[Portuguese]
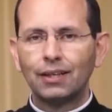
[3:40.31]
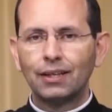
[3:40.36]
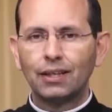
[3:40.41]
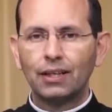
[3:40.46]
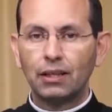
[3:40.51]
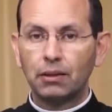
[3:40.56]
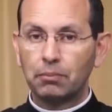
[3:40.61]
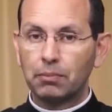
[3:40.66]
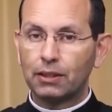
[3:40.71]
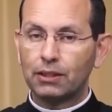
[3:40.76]

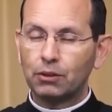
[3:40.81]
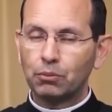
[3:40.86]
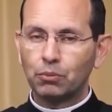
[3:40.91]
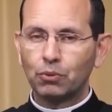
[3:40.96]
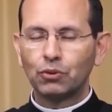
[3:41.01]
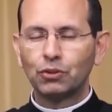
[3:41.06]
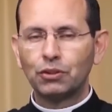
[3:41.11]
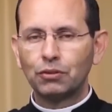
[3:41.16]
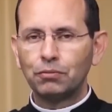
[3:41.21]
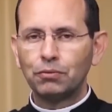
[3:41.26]
que
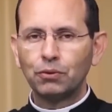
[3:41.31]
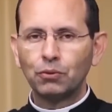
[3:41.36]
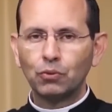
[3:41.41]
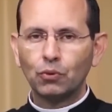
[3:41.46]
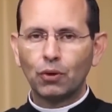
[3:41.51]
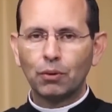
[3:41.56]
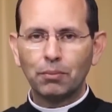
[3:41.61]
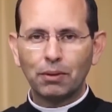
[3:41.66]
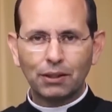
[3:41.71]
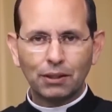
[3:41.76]
matrimônio civil
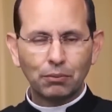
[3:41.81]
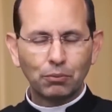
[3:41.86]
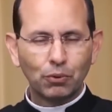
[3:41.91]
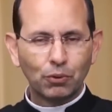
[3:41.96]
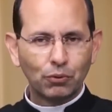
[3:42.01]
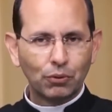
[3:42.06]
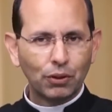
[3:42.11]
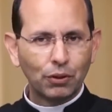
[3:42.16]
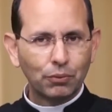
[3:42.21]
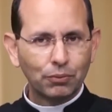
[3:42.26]
não é
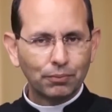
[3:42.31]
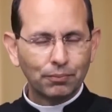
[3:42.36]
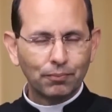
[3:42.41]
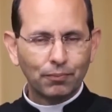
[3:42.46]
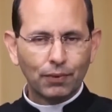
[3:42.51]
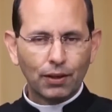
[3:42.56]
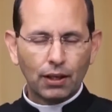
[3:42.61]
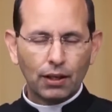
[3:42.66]
matrimônio nenhum,